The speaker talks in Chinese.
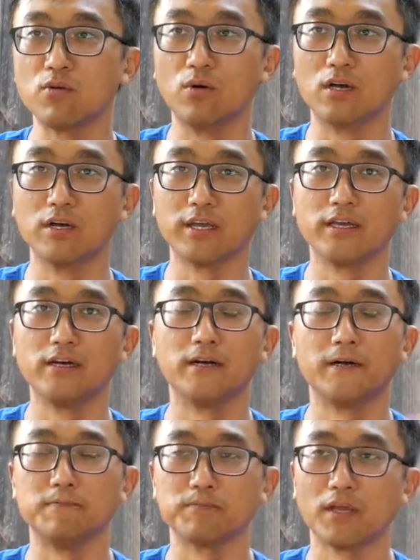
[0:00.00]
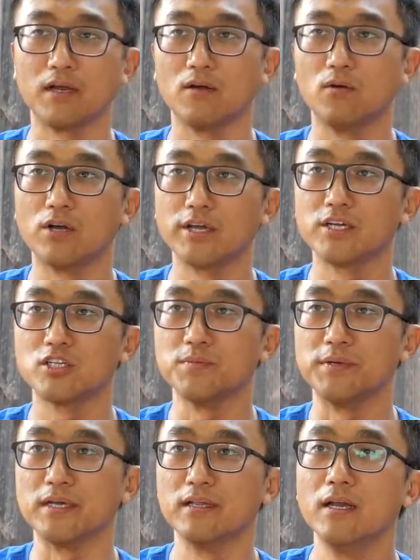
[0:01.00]
儿我搁一个啊，我搁一个视
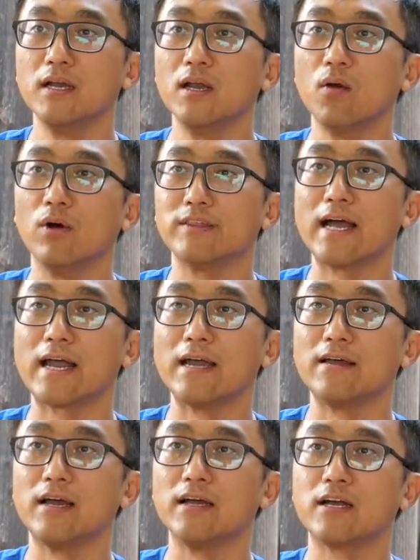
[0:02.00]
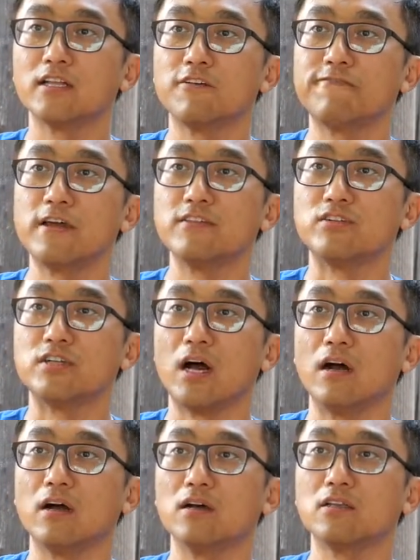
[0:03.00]
频，我大概呃搁到 fence
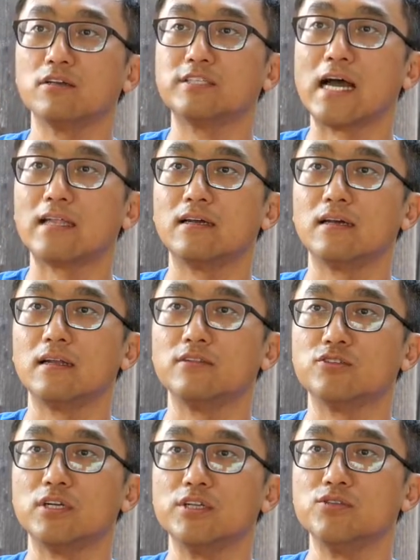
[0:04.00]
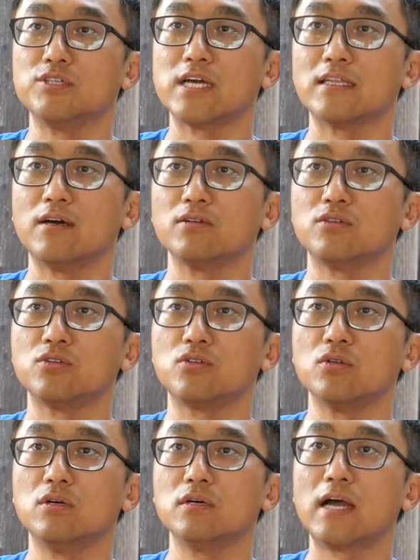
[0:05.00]
上，搁到家的，就是邻居家的，都
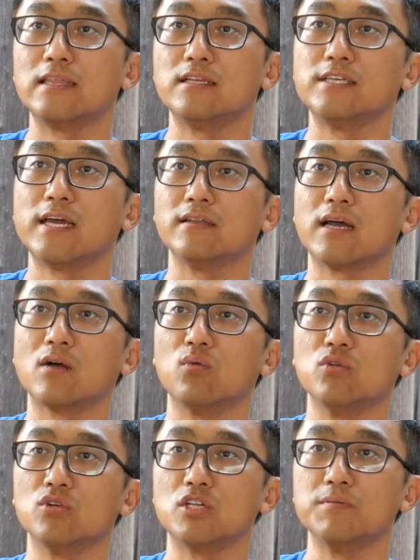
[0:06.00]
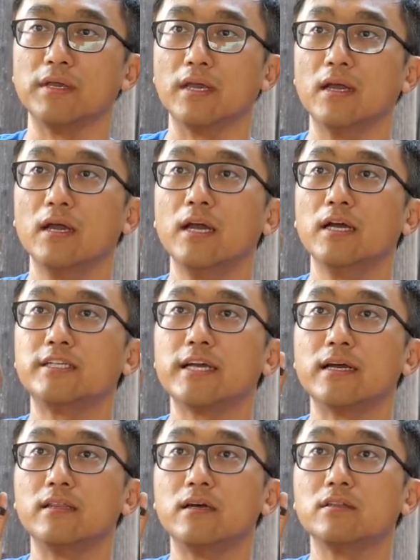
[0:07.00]
都能看得见，大概五六十米。这
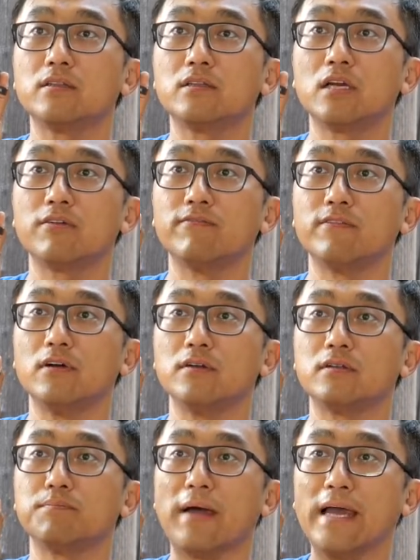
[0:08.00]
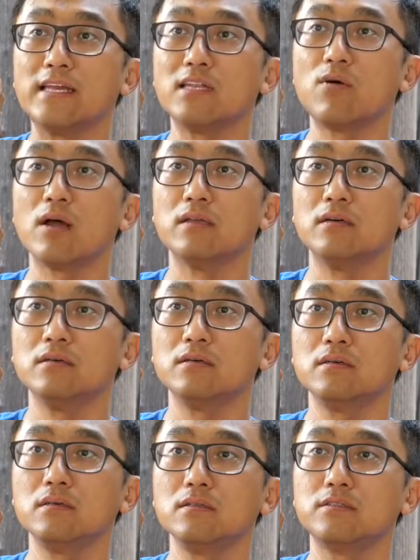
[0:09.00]
个能，它白天的话
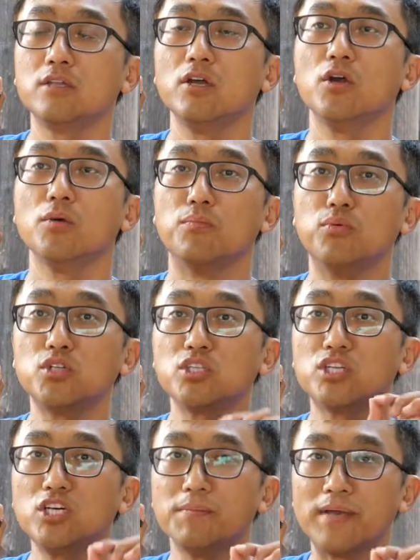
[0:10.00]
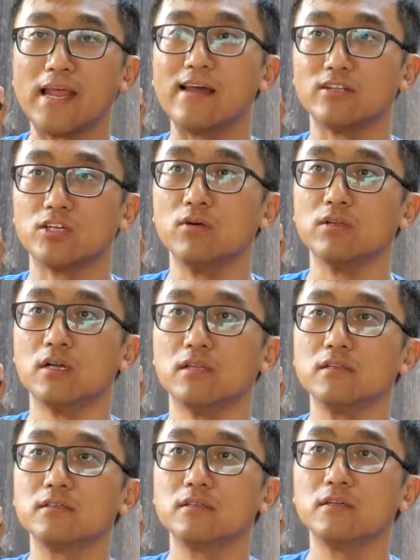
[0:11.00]
能，不是特别亮的时候呢，
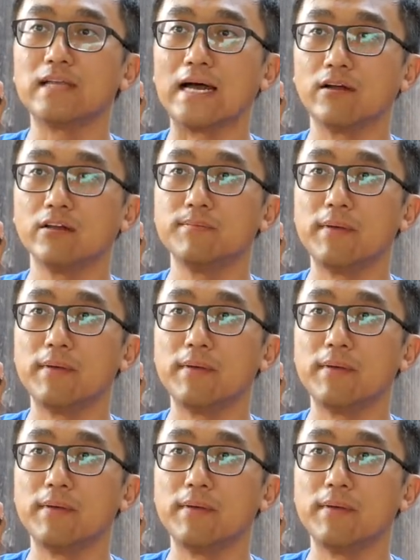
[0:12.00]
能能打到一